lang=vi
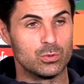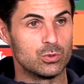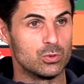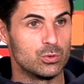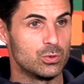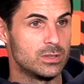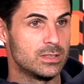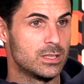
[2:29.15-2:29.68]
Đây
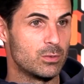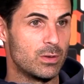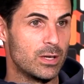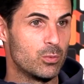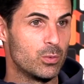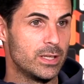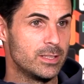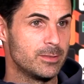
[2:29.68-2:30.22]
hy vọng
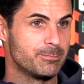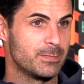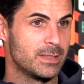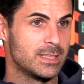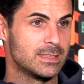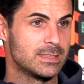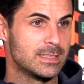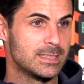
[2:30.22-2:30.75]
là chuyện sẽ
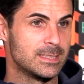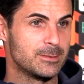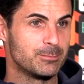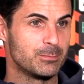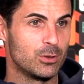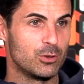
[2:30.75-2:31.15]
ổn thỏa.